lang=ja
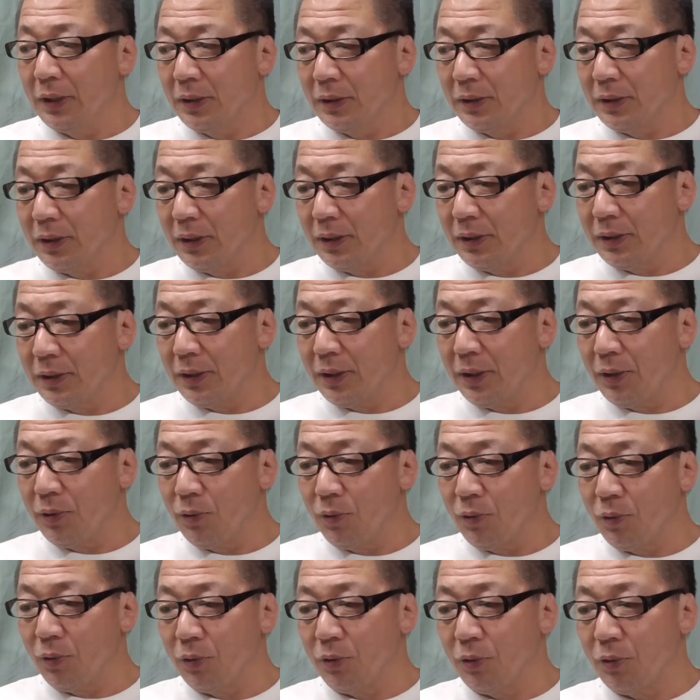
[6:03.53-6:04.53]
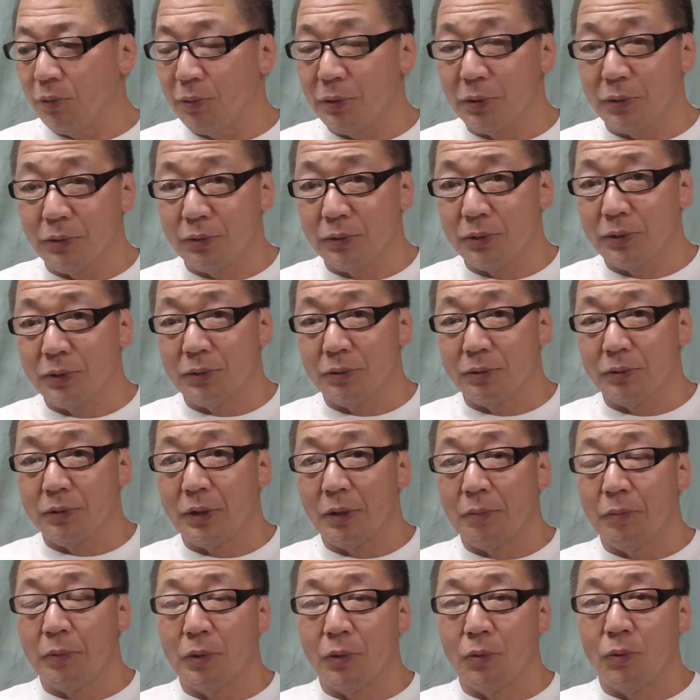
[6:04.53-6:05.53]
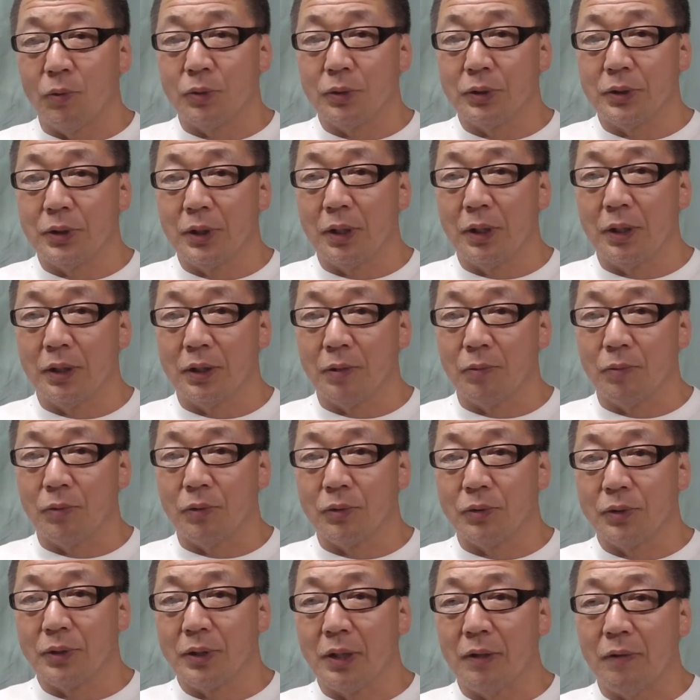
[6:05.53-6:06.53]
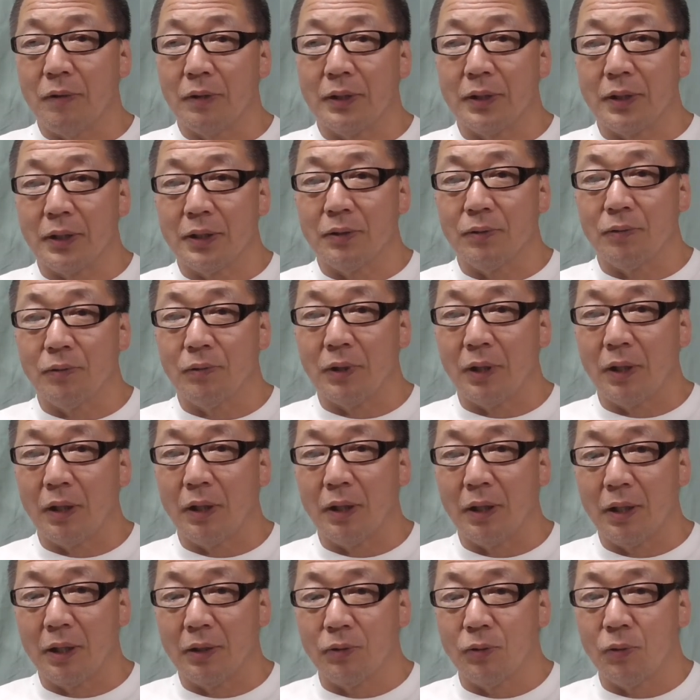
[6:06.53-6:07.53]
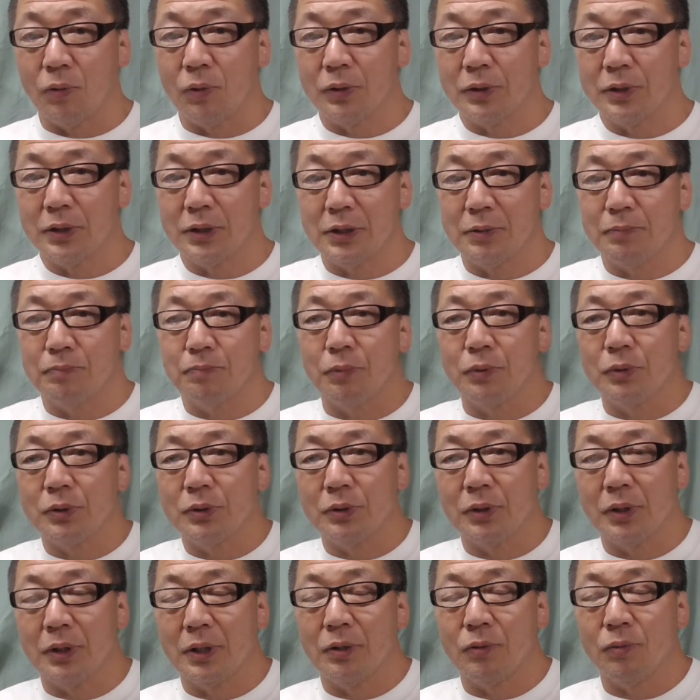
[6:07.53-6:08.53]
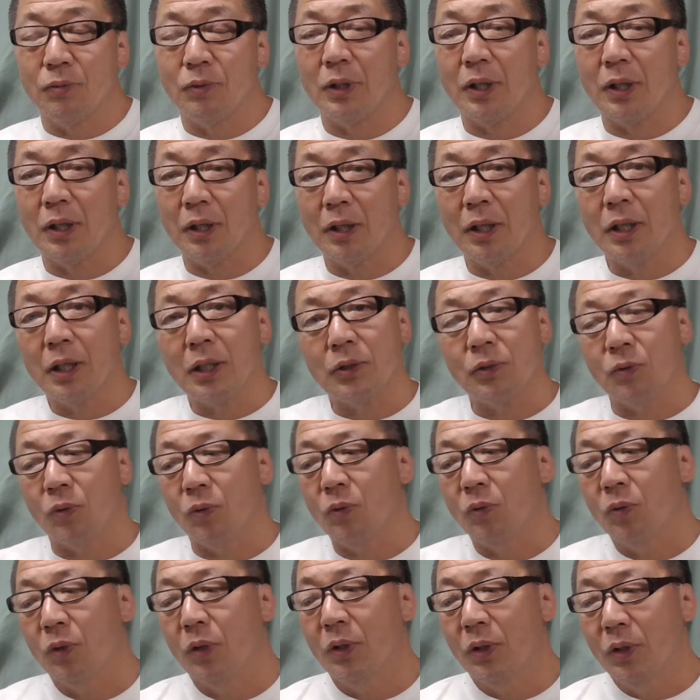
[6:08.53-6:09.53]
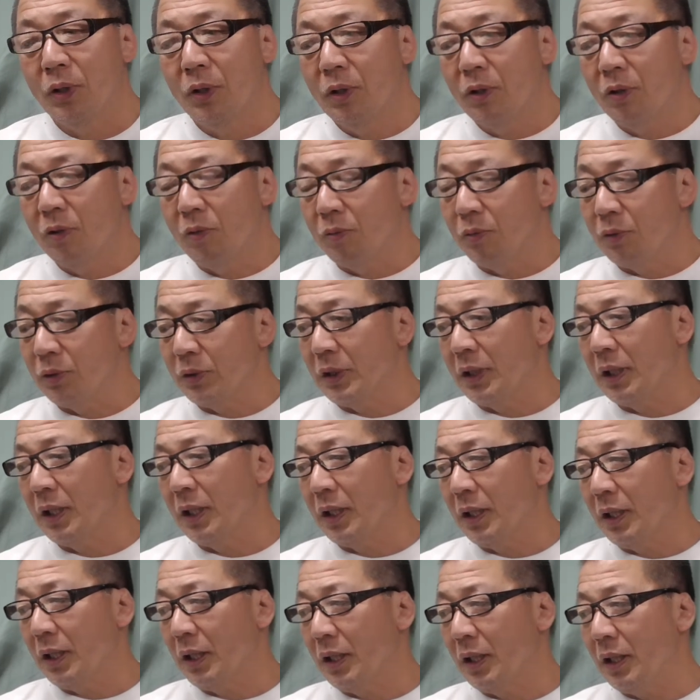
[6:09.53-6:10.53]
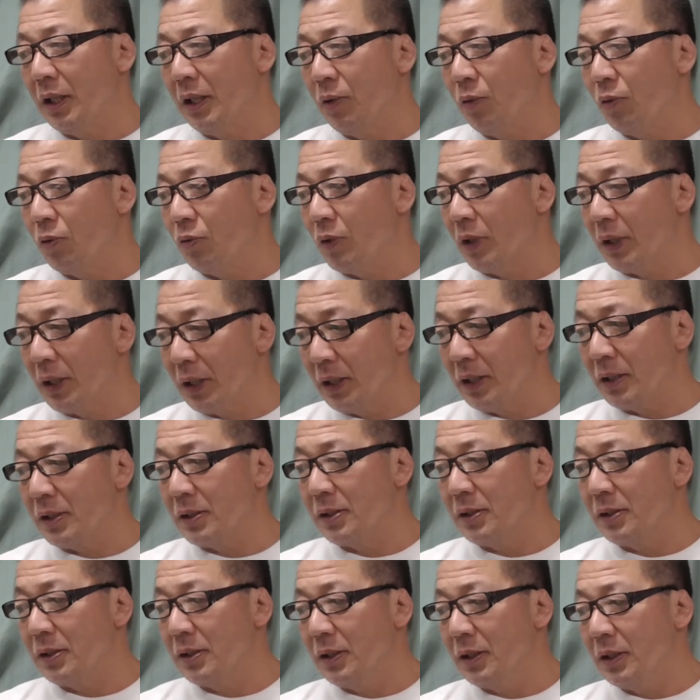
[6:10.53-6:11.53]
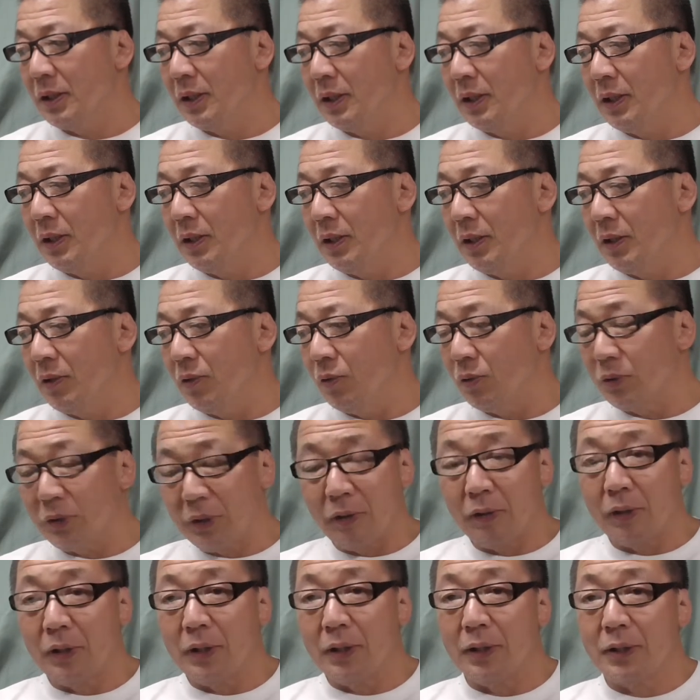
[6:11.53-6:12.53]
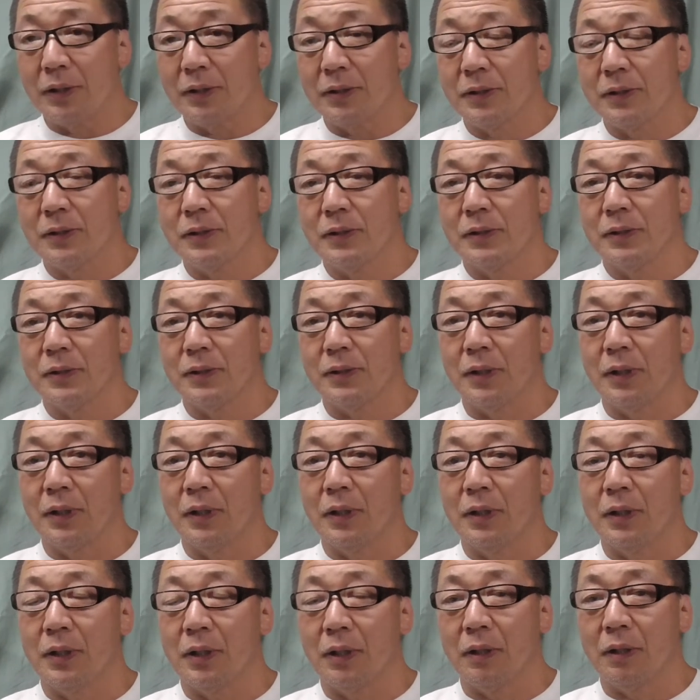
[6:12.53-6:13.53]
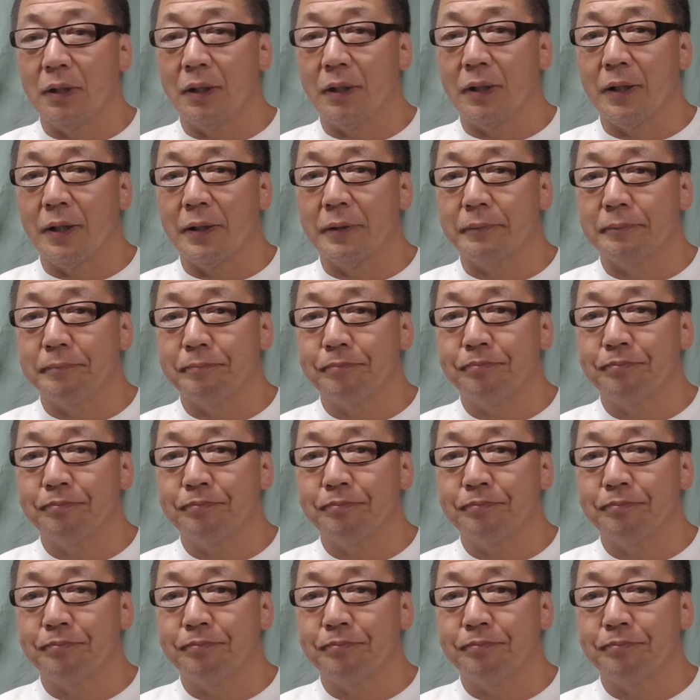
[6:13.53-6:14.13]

先生の予備軍作るための教え方も変わってきとんだかなと進歩してきとんだかなと思って、えー、おるわけです。おったわけです。えー、なかなか。